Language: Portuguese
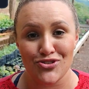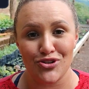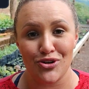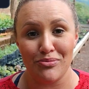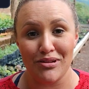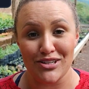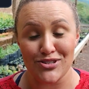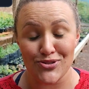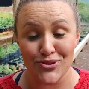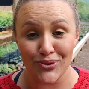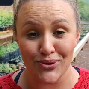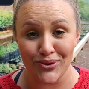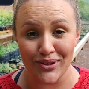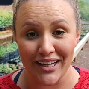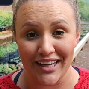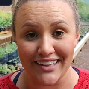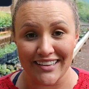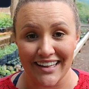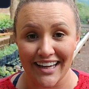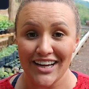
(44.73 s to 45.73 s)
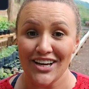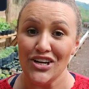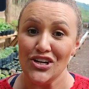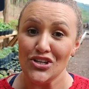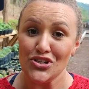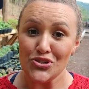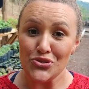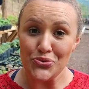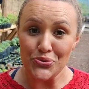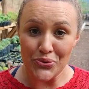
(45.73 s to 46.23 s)
sobre a suculenta
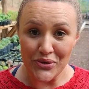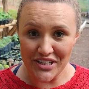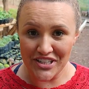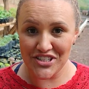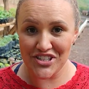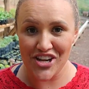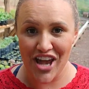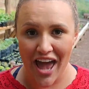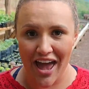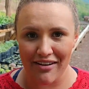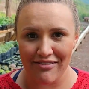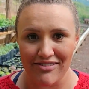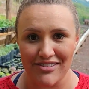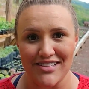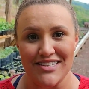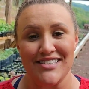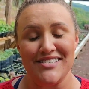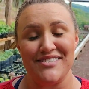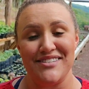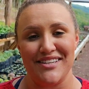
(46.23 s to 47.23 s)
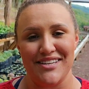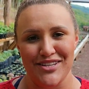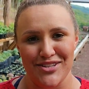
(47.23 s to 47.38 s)
Sweet Evans.